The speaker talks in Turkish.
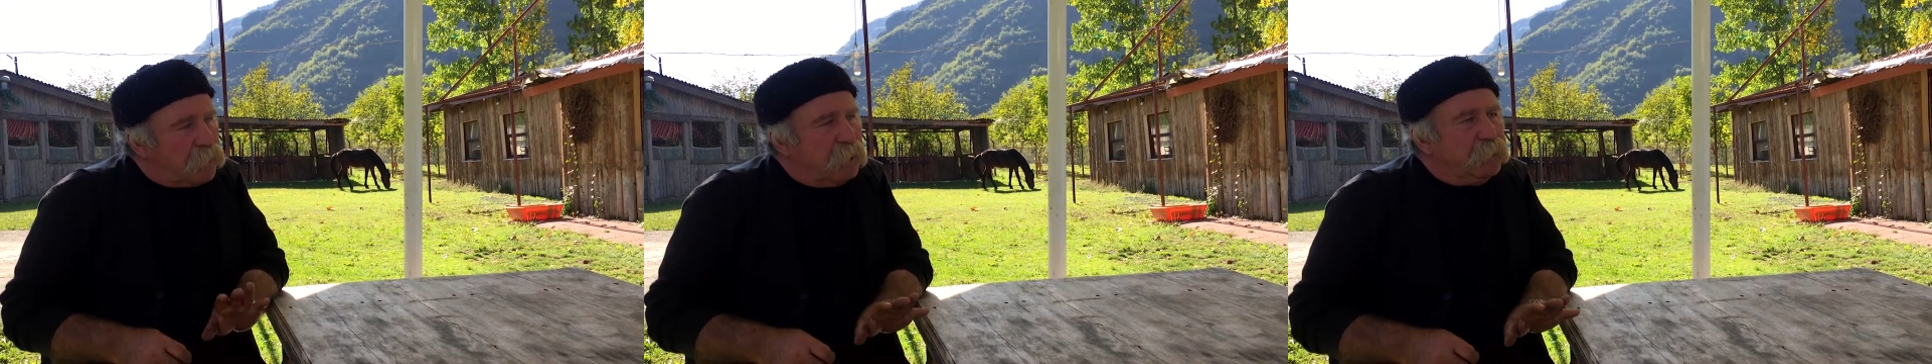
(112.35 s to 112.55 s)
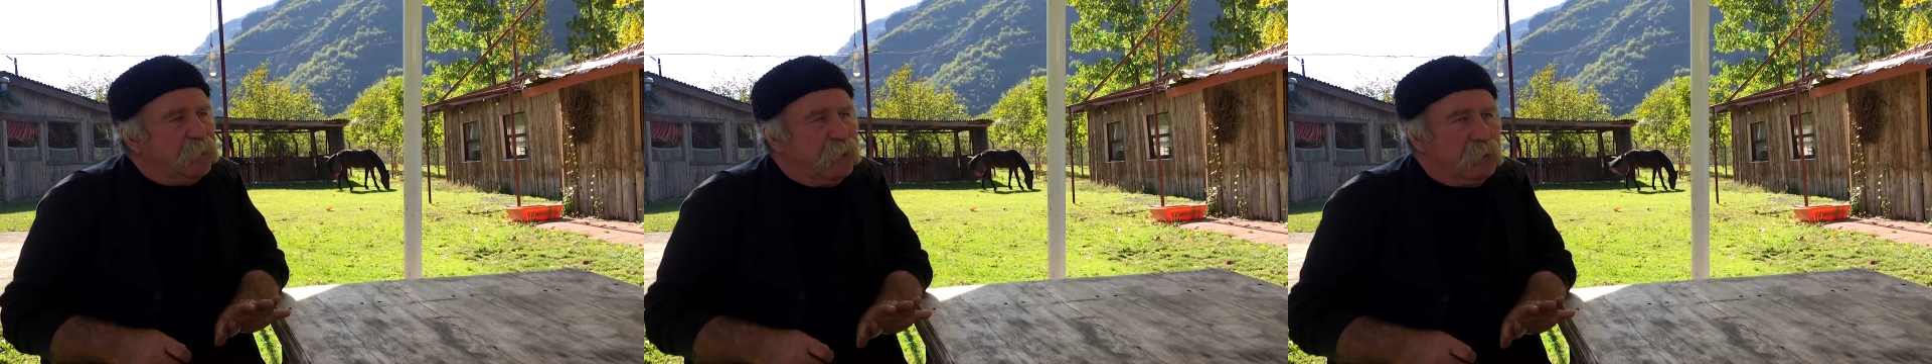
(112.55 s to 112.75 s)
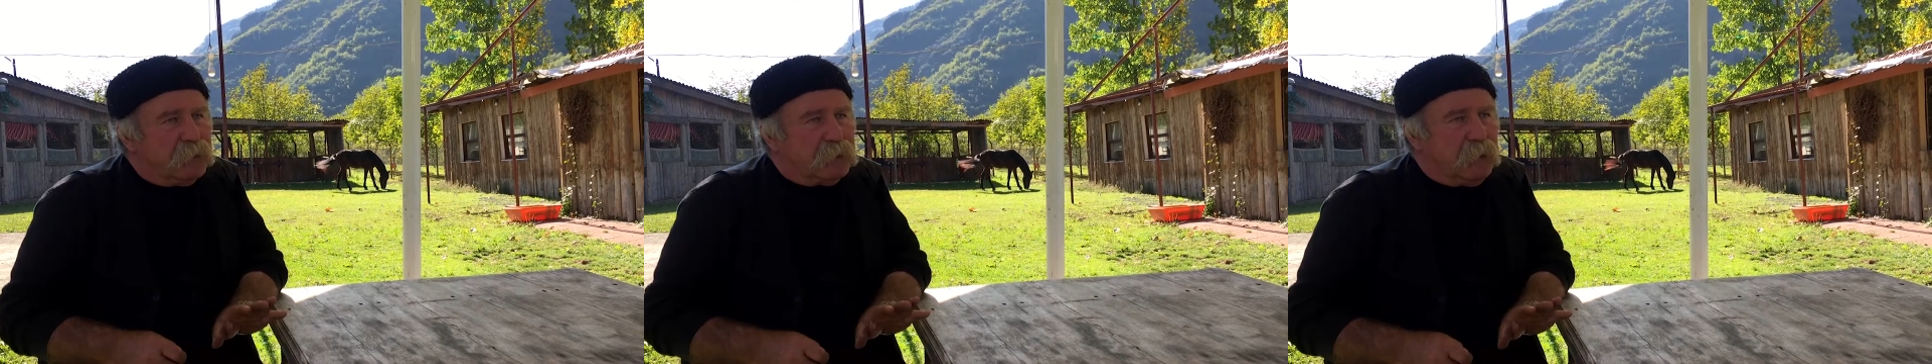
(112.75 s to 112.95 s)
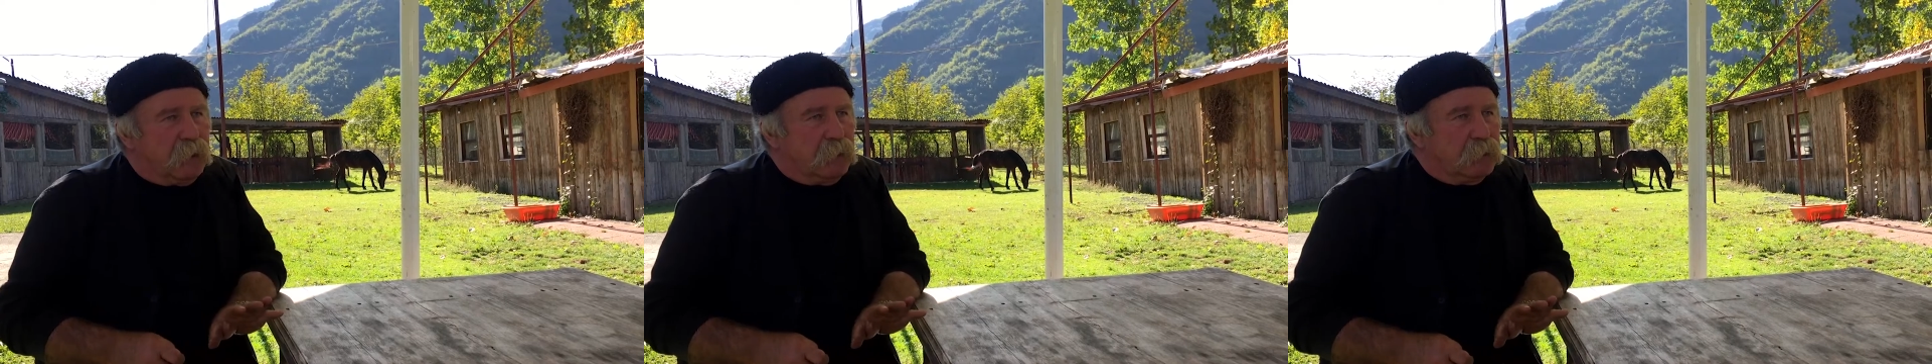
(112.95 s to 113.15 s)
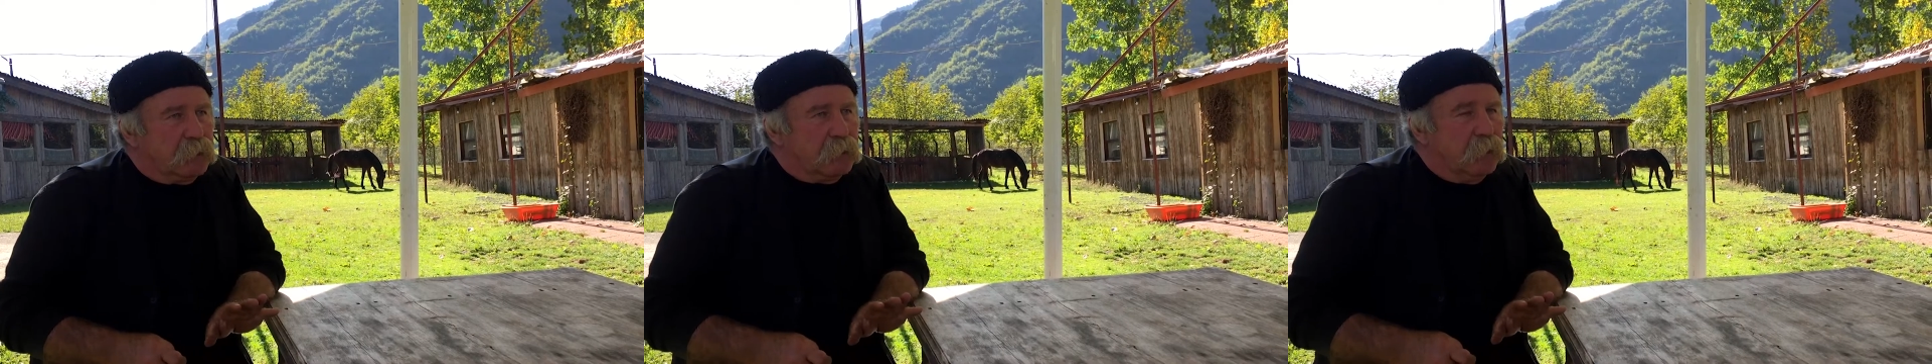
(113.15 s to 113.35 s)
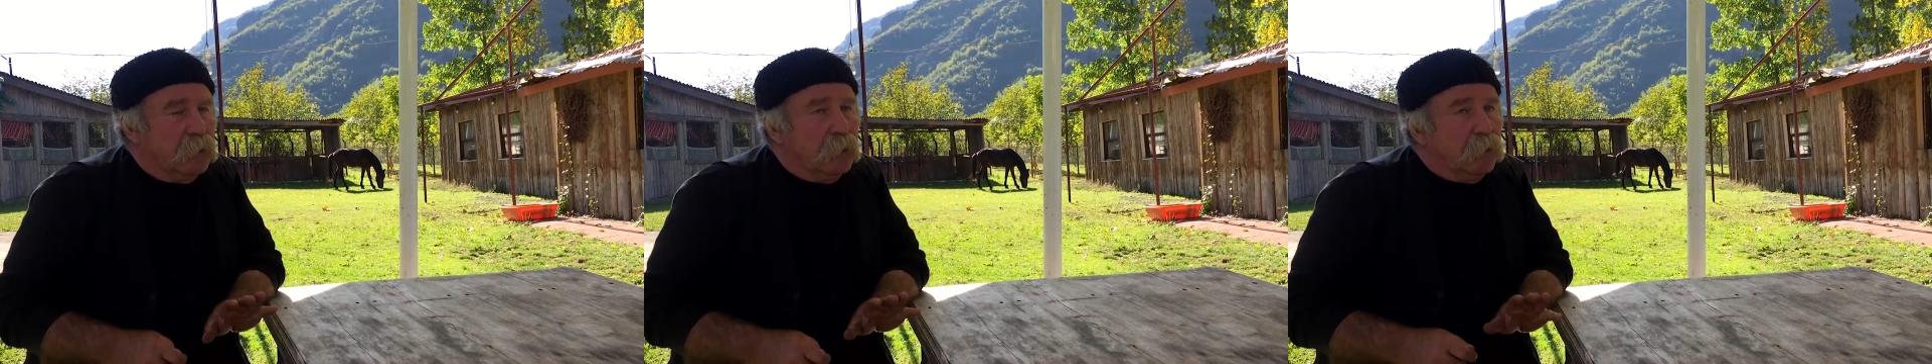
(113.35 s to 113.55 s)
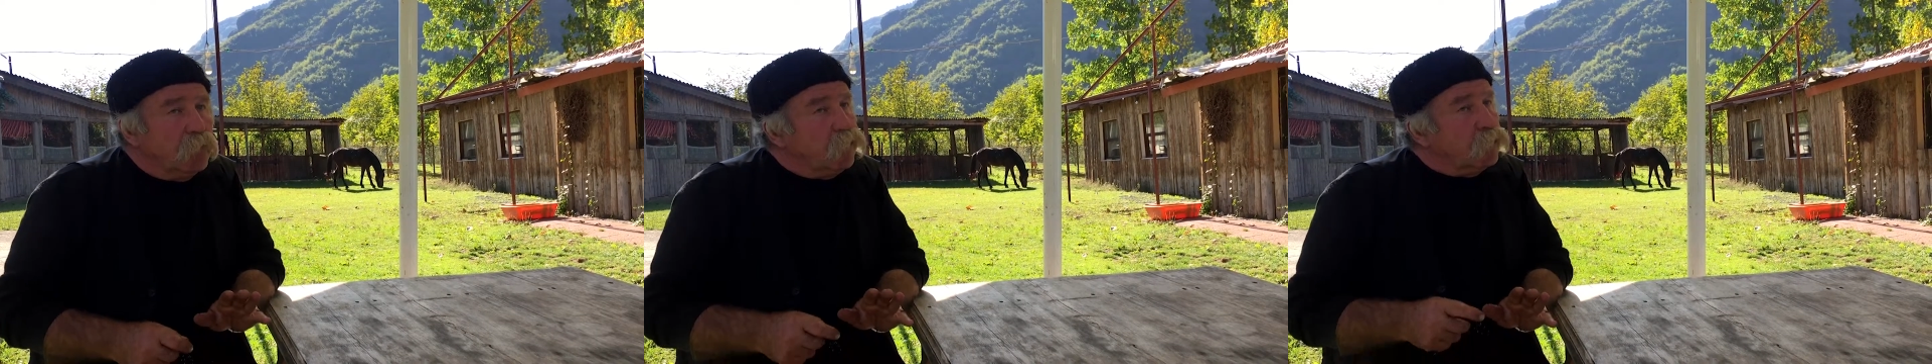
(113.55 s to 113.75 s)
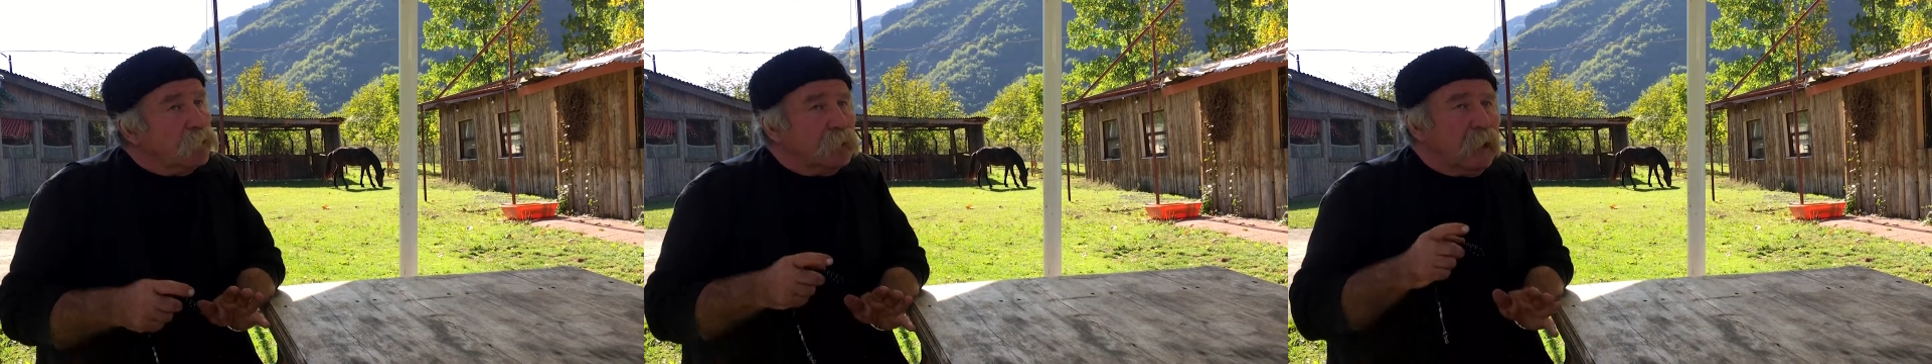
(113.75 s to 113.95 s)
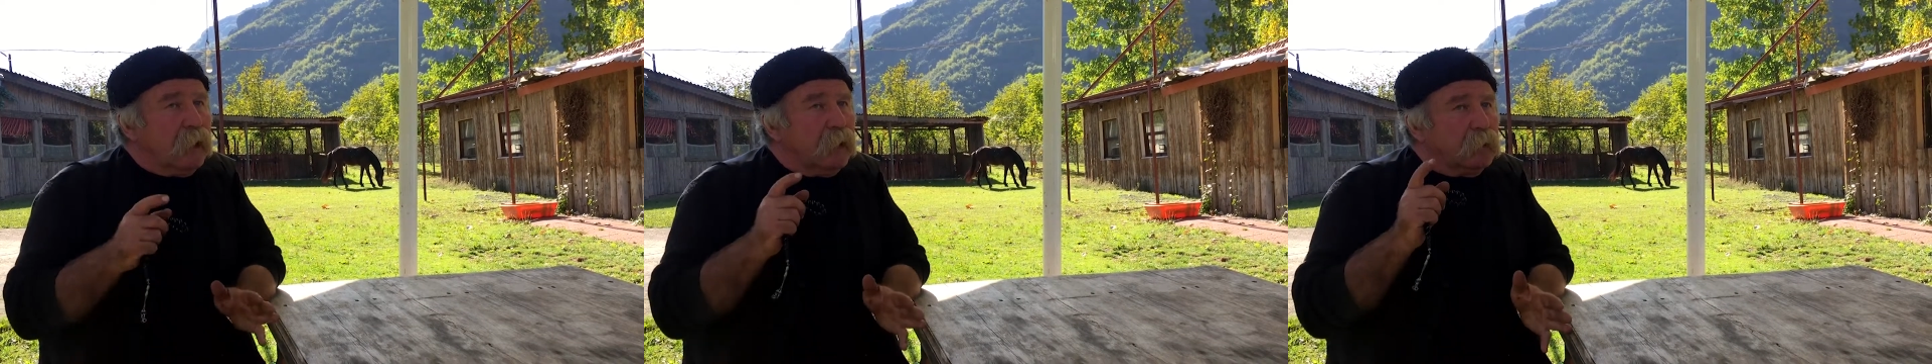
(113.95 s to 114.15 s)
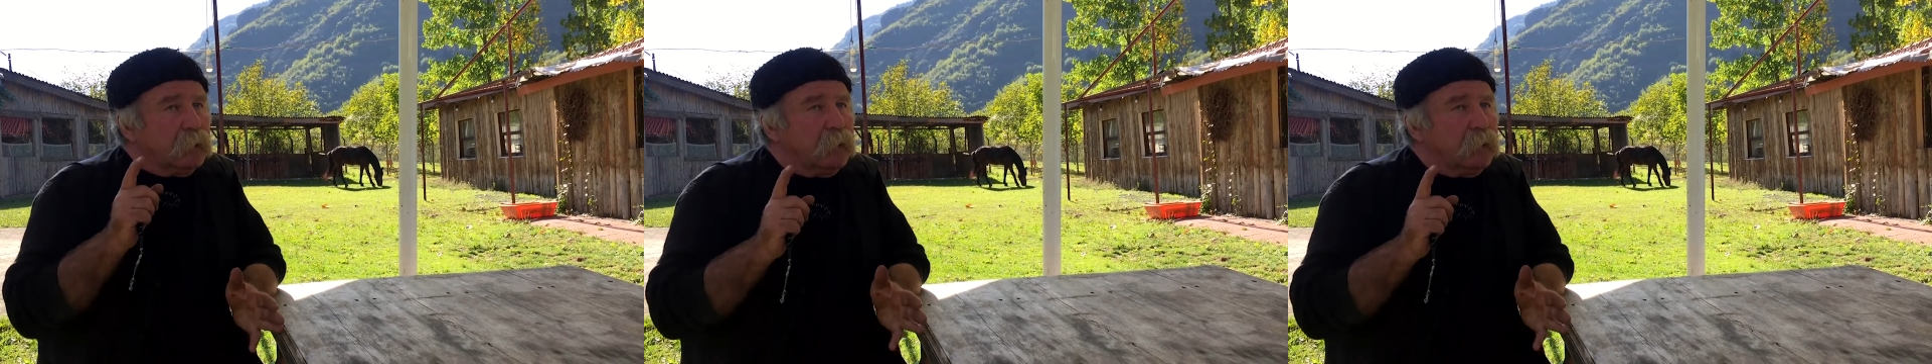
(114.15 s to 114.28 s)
Özel bir insanız. Bunda